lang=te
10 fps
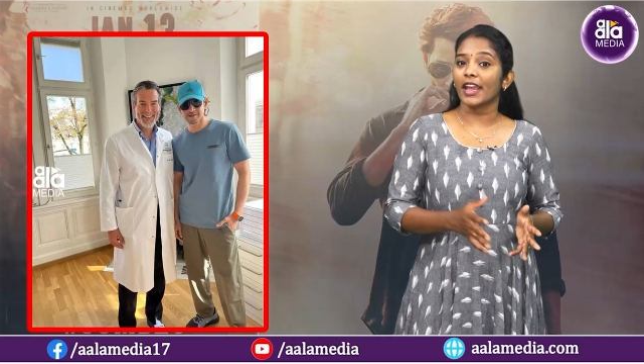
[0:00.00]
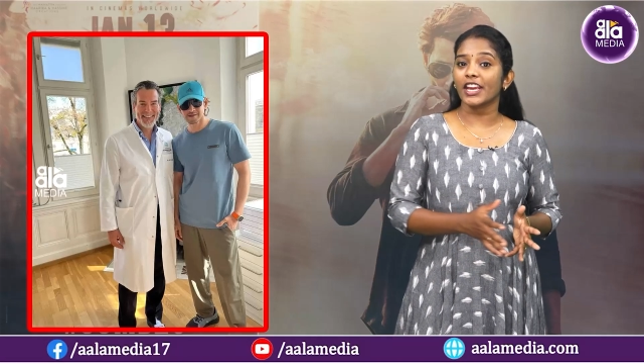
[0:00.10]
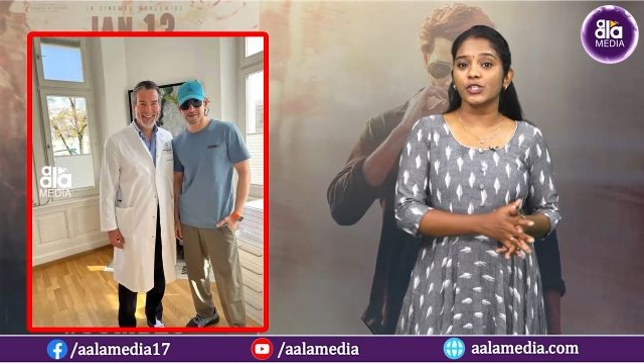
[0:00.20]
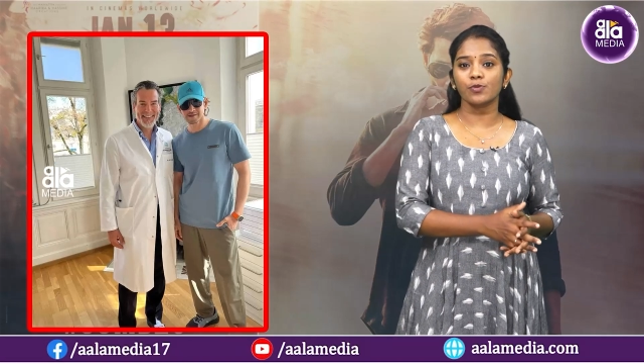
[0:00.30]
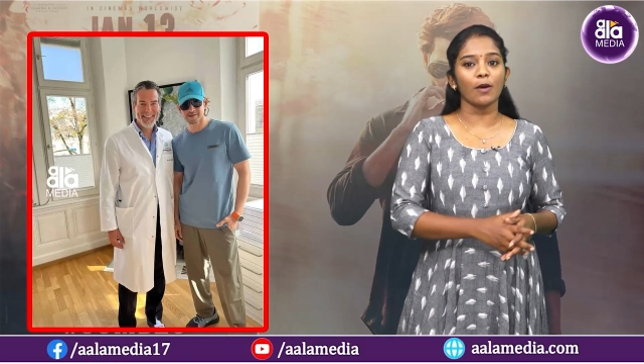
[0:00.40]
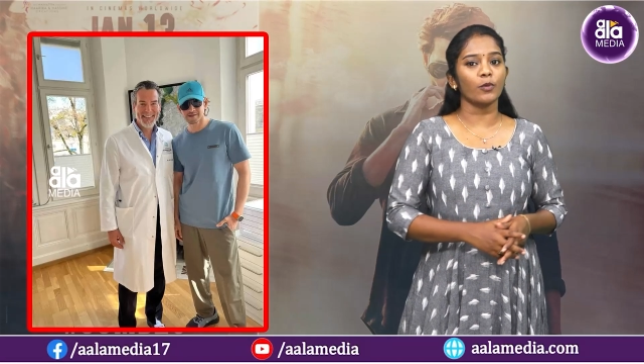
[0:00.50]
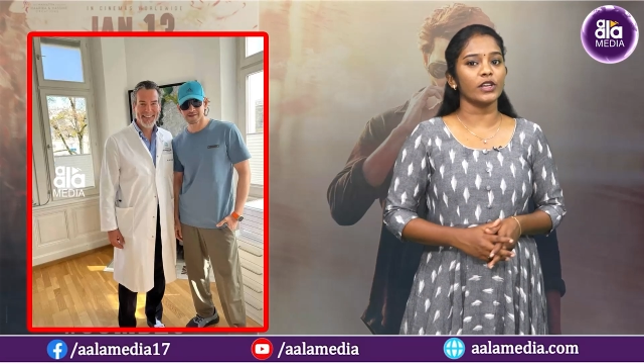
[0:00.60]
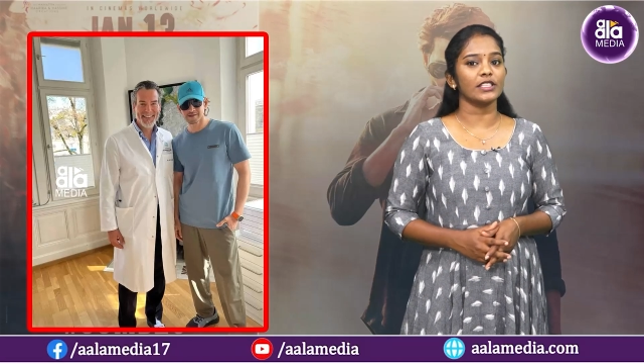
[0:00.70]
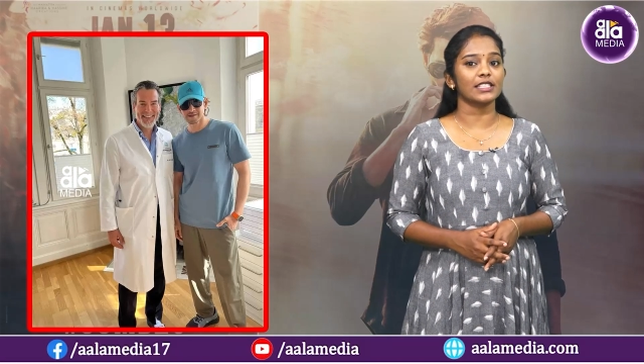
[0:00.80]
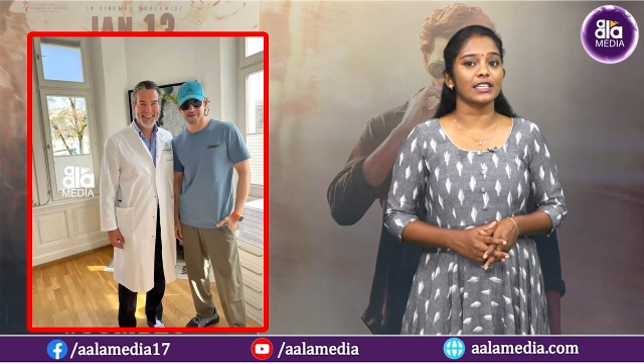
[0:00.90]
మహేష్
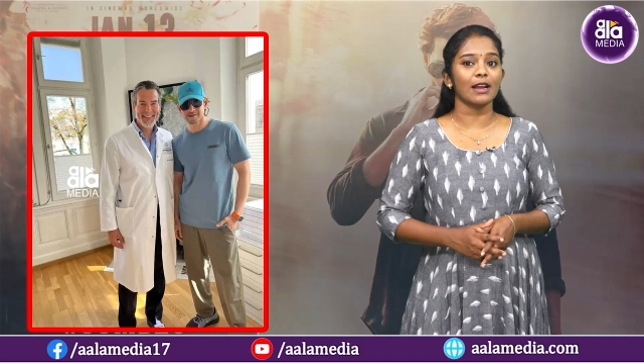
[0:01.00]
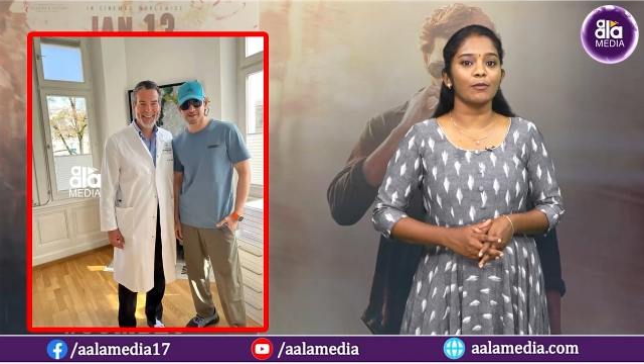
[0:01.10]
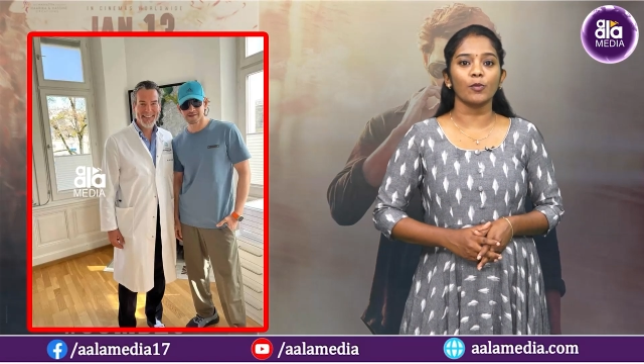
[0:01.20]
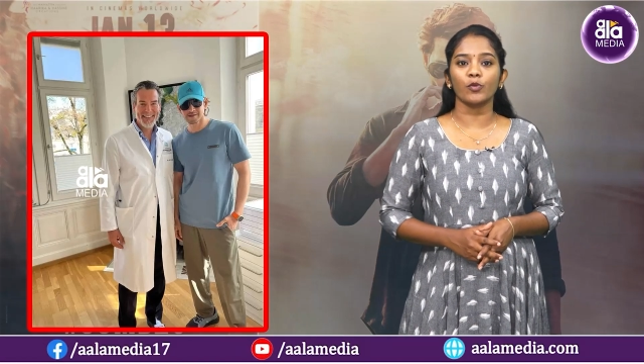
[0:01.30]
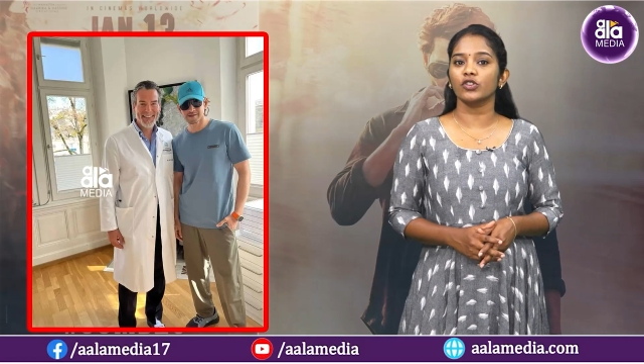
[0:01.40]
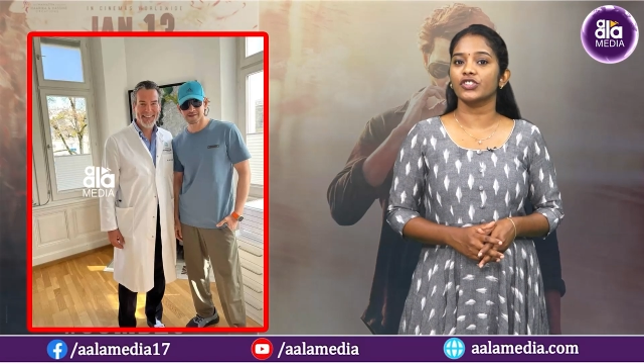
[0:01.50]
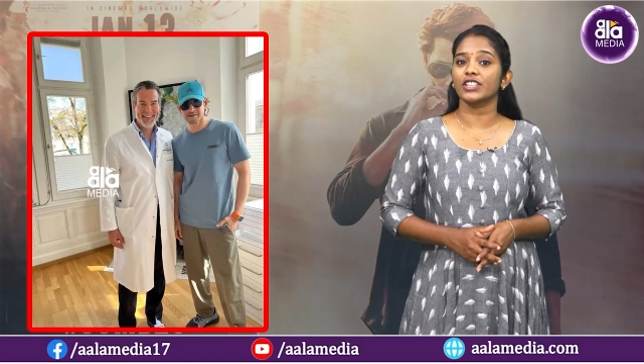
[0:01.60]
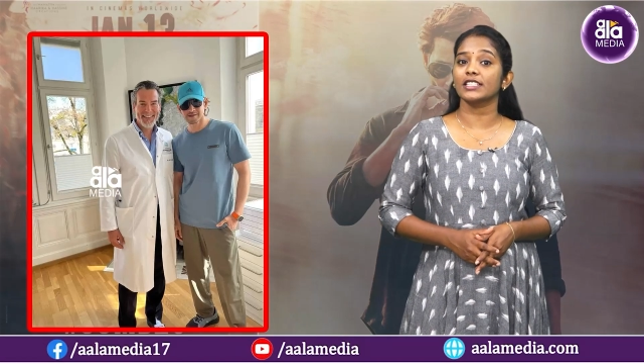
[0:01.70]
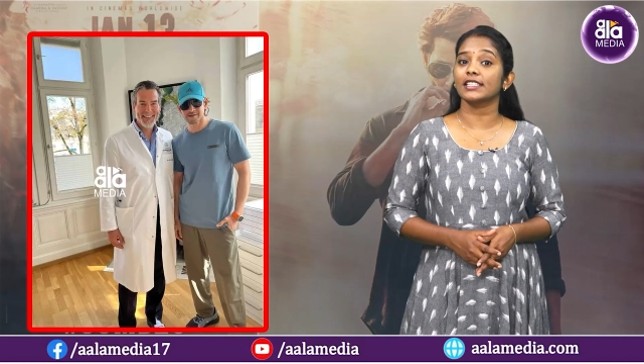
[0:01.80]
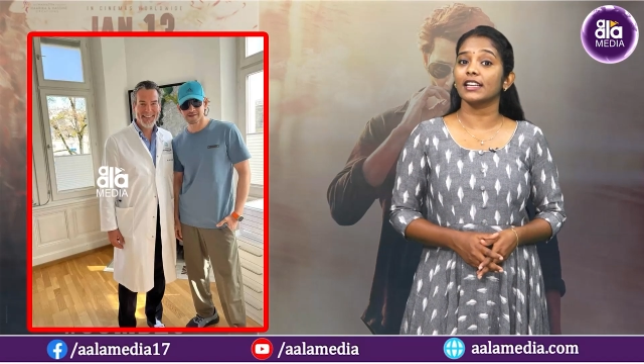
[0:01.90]
బాబు ఇన్స్టాగ్రామ్లో పోస్ట్
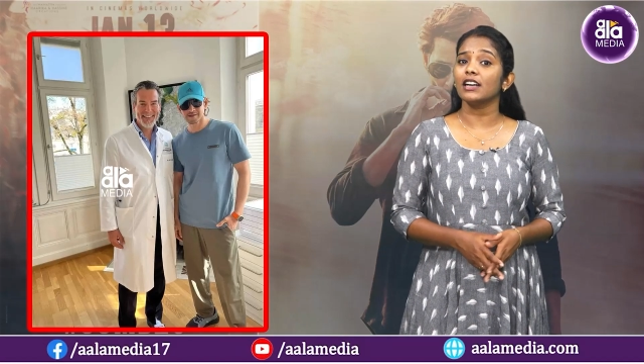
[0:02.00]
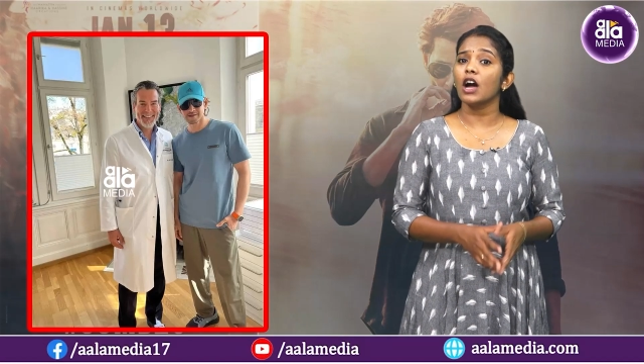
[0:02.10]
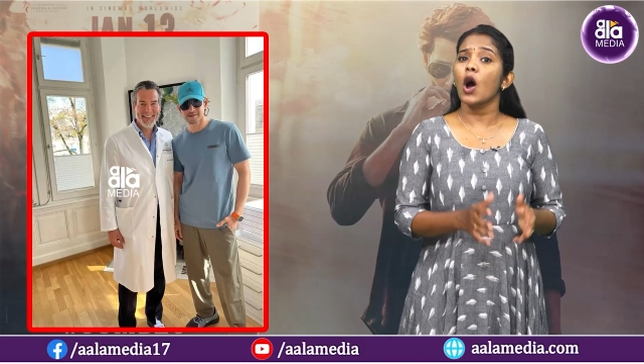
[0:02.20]
చేసిన